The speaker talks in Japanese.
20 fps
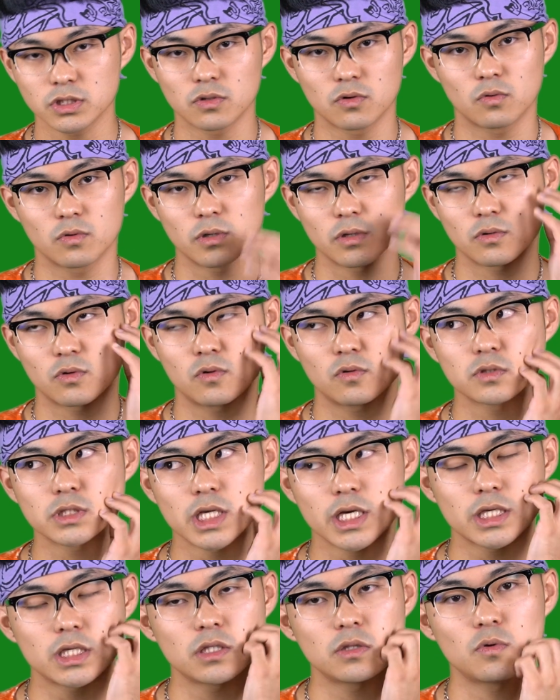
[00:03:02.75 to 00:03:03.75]
に俺ここ
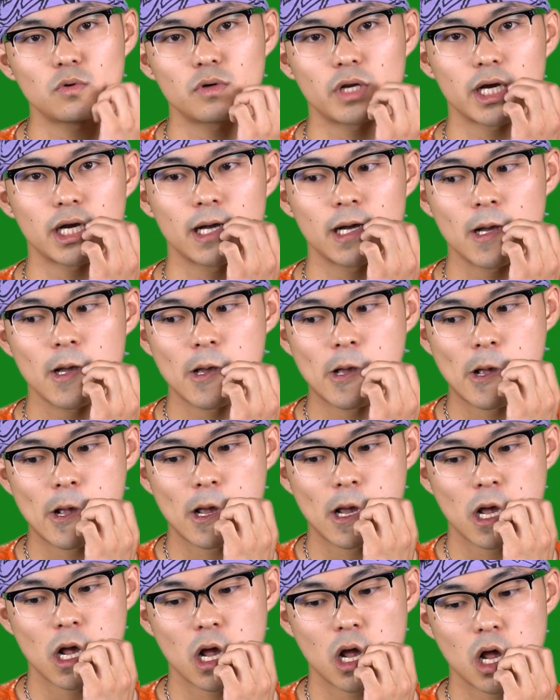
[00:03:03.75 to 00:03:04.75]
最近の俺が
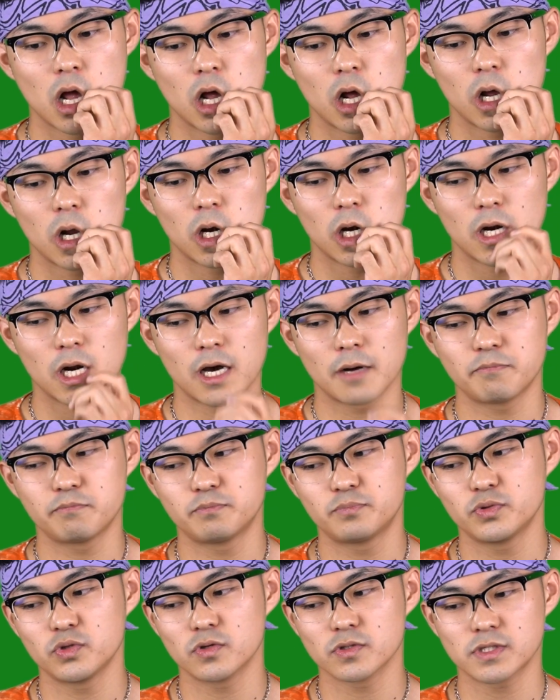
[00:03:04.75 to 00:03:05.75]

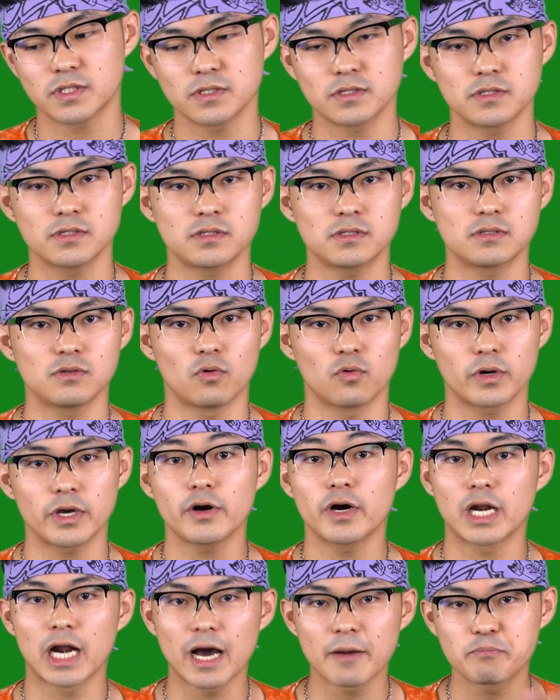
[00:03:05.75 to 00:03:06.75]
ラップをする俺
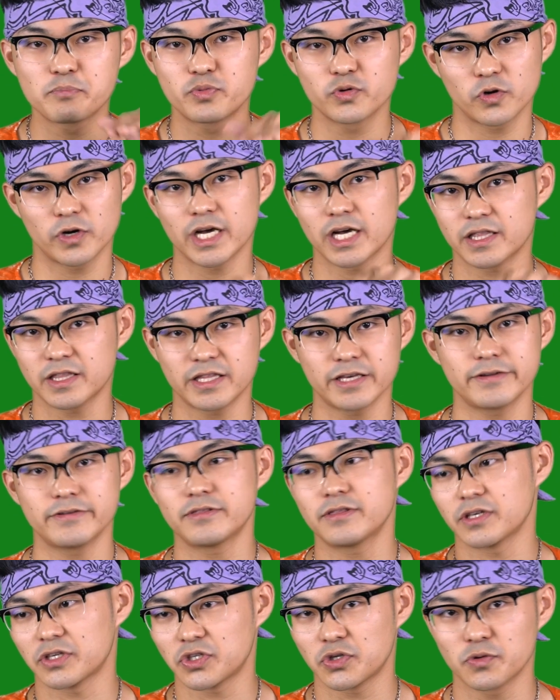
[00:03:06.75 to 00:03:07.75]
はラップをやって
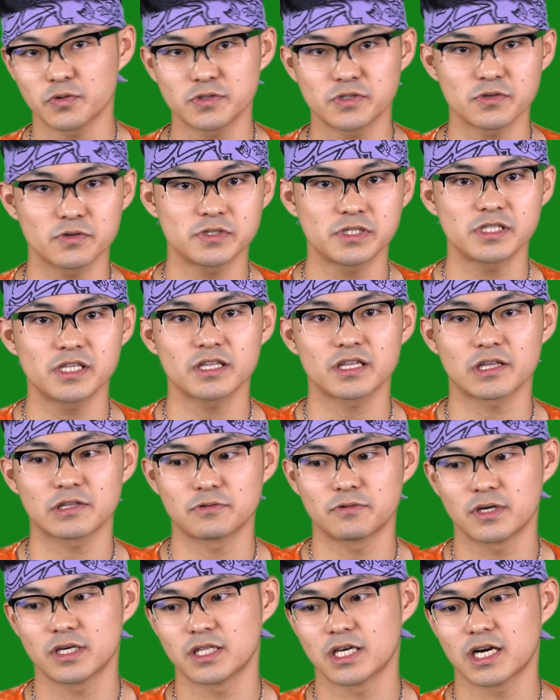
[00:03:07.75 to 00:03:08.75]
るって強調してた
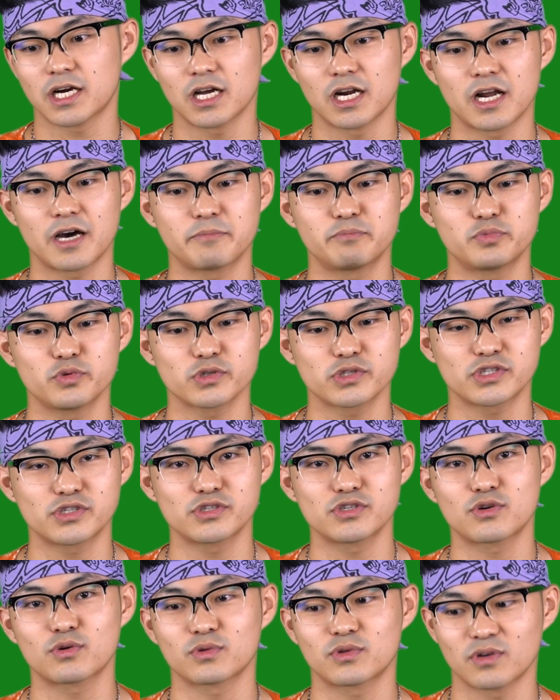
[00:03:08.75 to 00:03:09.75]
のはなんかラップをす
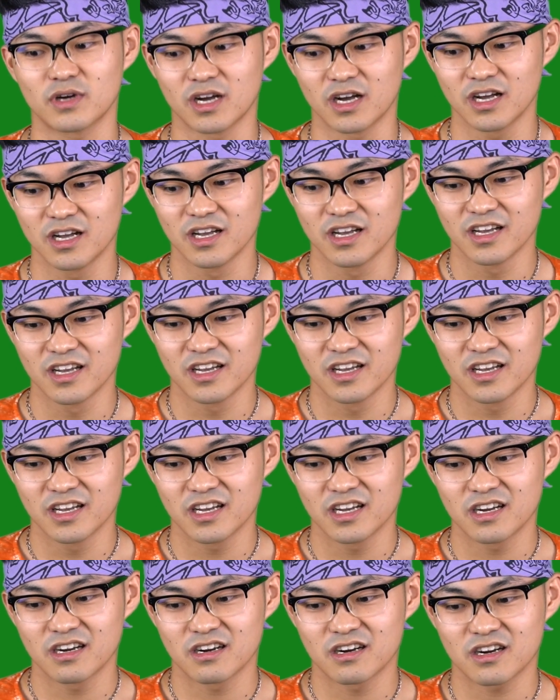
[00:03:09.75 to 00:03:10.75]
ることが
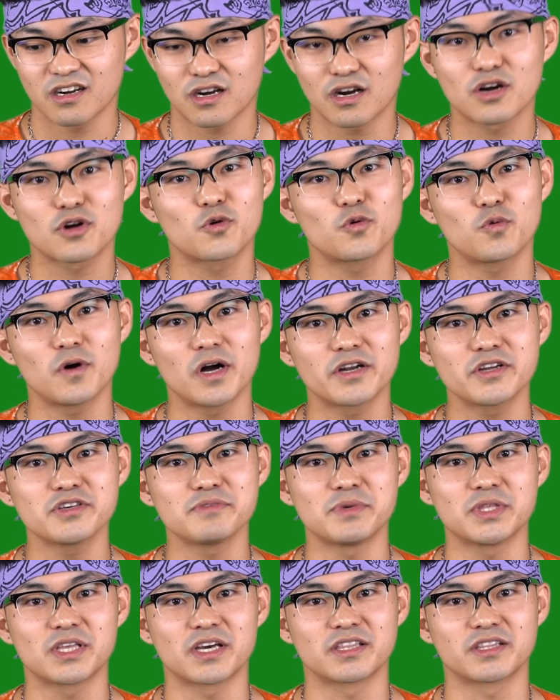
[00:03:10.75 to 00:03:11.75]
かっこ悪
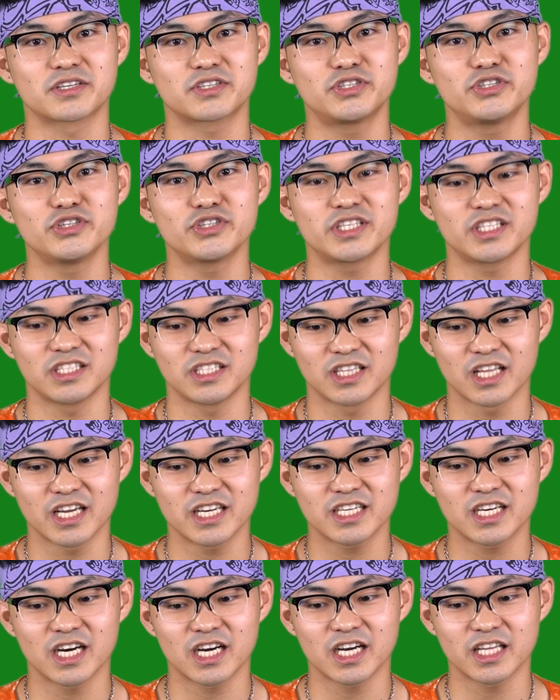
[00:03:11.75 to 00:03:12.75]
いみたいな空気にな
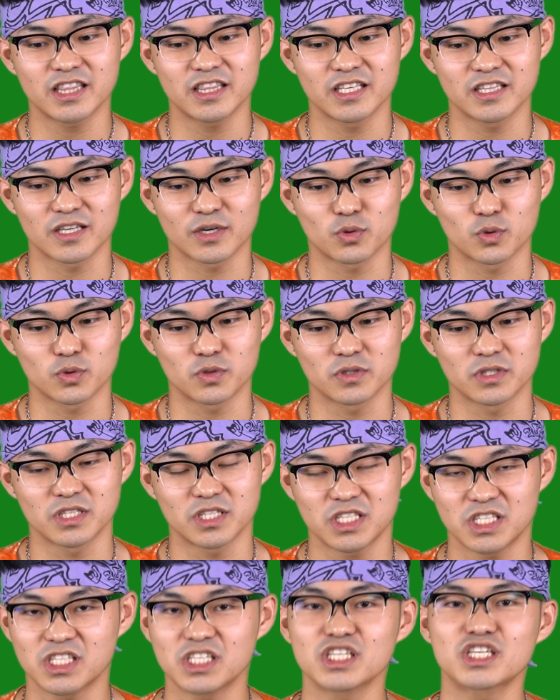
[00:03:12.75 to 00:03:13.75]
りかかってたこと
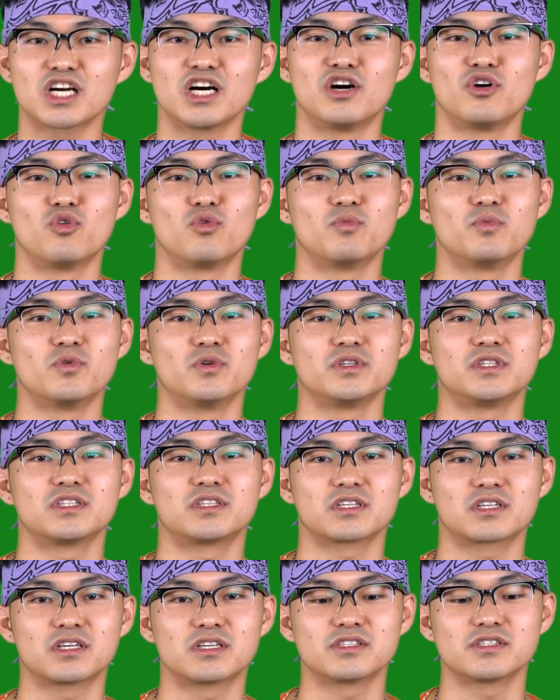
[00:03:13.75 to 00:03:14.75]
に危機感を覚えて
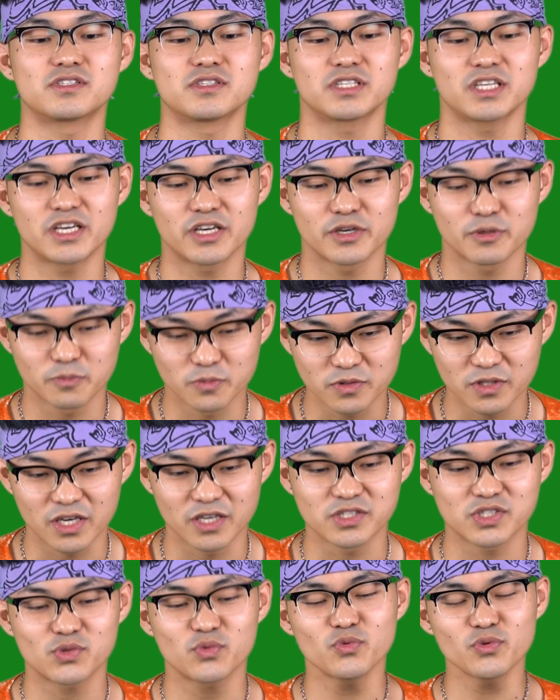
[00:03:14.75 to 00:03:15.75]
たからですねいやいやもうだか
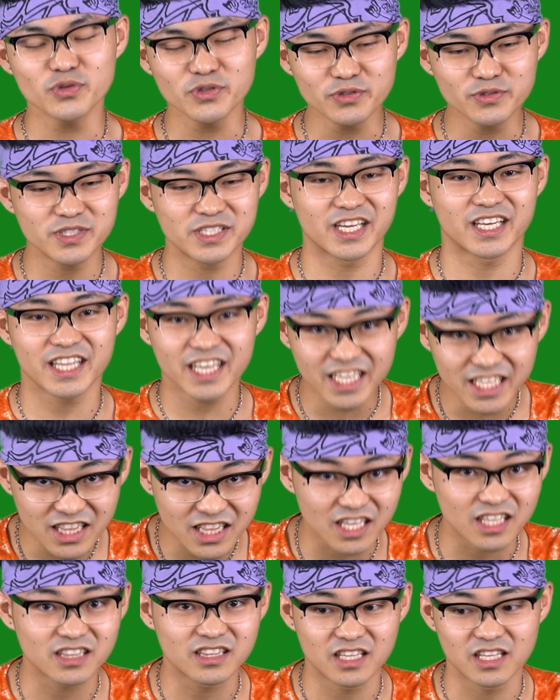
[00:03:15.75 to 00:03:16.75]
らそういうんじゃない
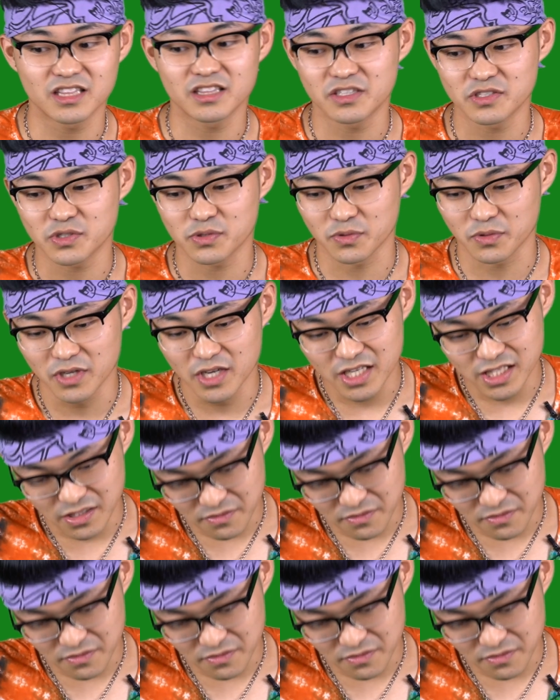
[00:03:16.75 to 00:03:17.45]
んだってってその